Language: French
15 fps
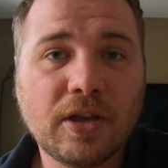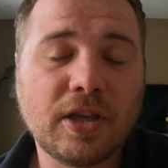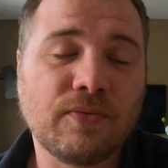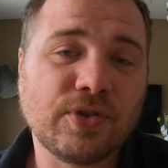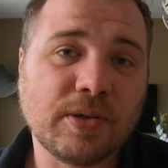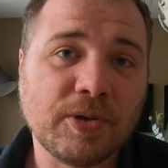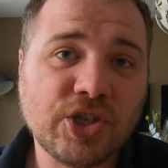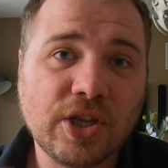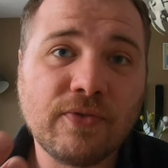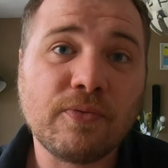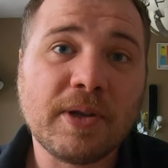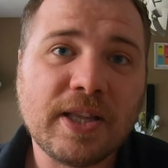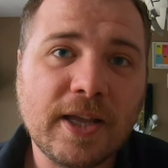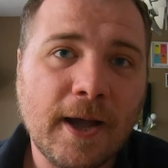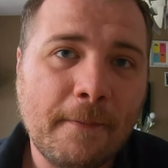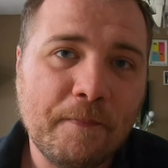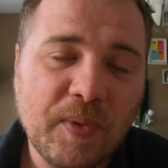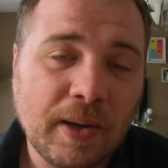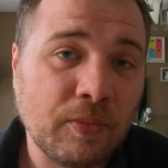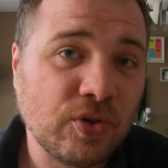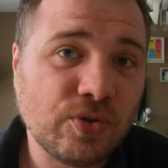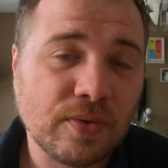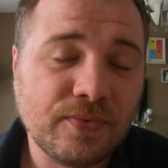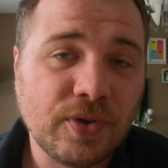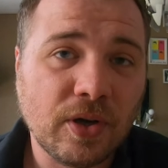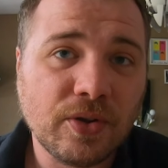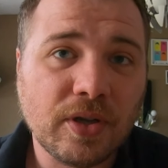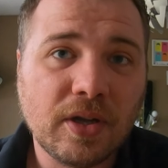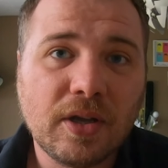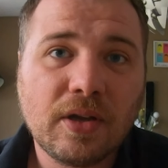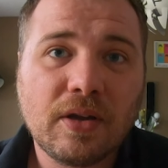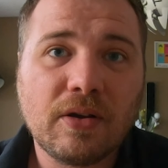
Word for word: Vous imaginez, vous mettez un, morceau de viande